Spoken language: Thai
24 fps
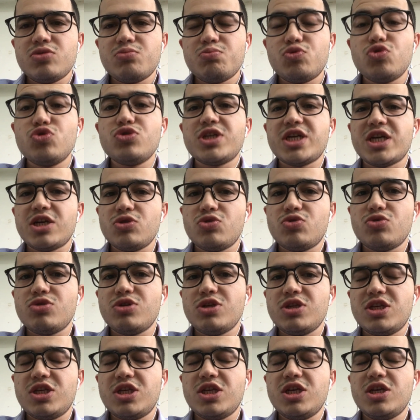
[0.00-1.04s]
ผู้ชายตุร
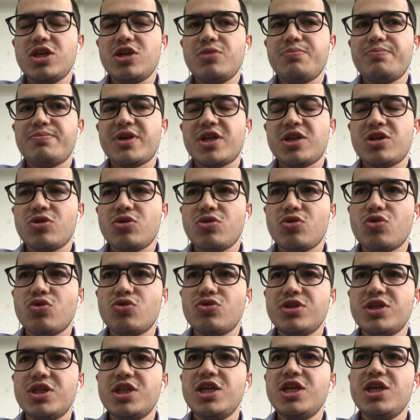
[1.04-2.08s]
กีเป็นคน
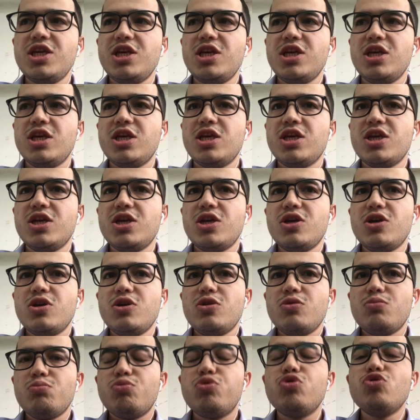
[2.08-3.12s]
ที่
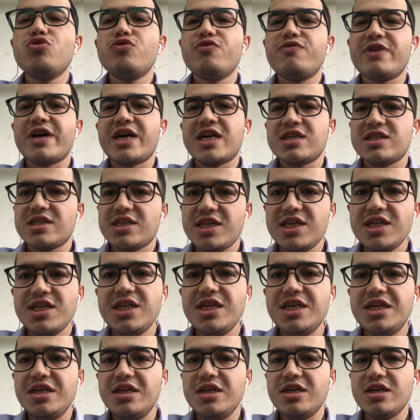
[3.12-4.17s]
ผู้ฟังที่
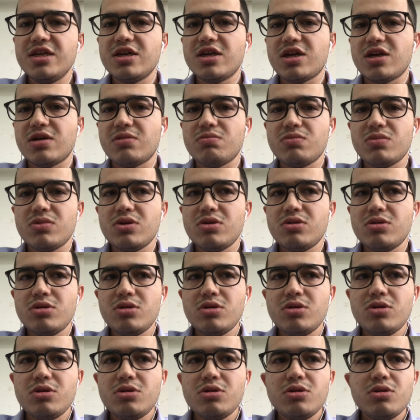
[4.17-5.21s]
ดีครับ
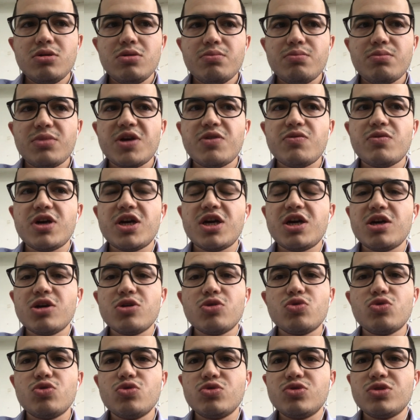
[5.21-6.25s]
แม้ว่า
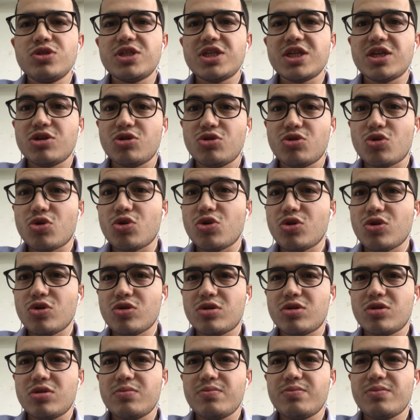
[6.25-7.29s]
คุณจะโกรธ
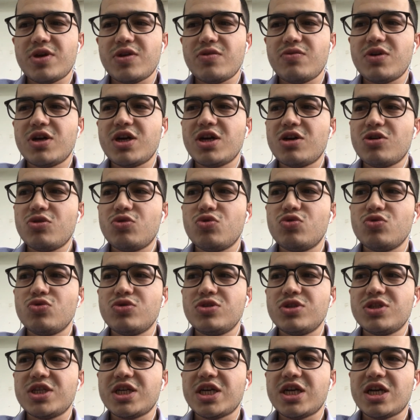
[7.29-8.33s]
แม้ว่าคุณ
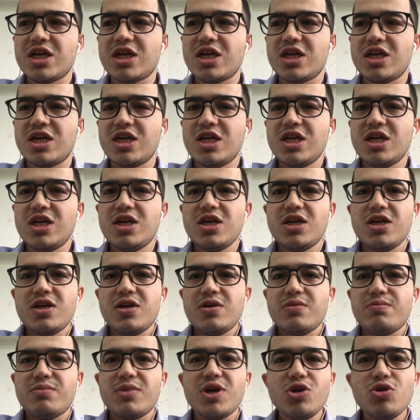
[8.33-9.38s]
จะ
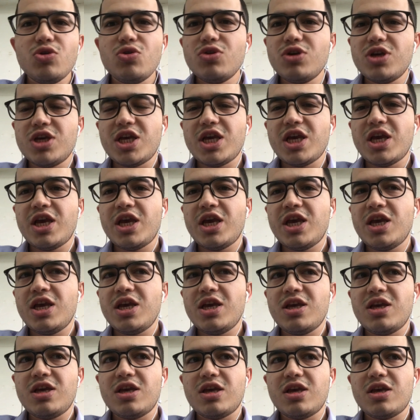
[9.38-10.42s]
ไม่โอเค
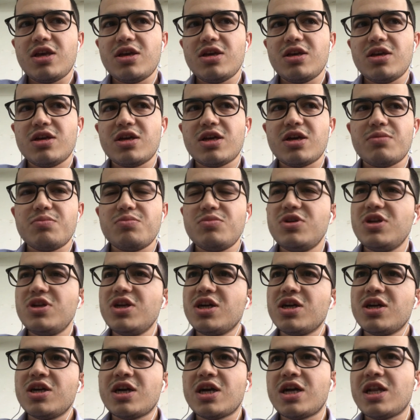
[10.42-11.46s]
กับเรื่อง
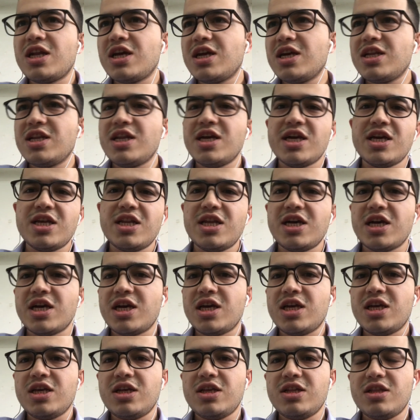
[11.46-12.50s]
อะไร
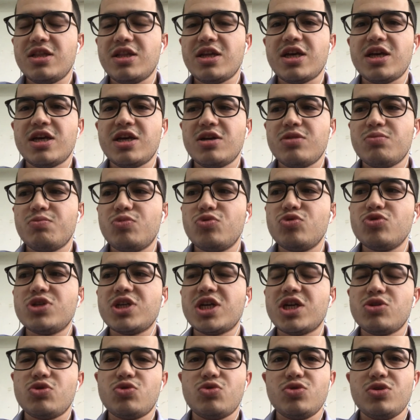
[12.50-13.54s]
ใดๆแต่ผู้ชาย
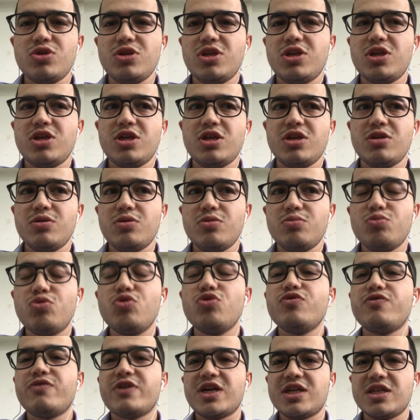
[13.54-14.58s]
ตุรกีผู้
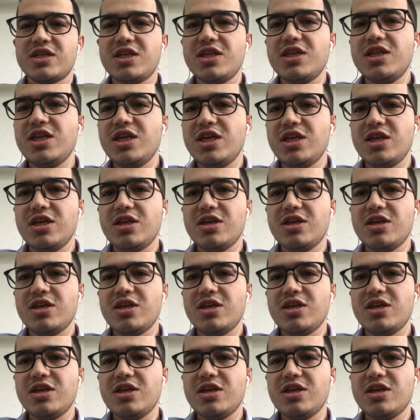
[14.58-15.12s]
ฟังที่ดี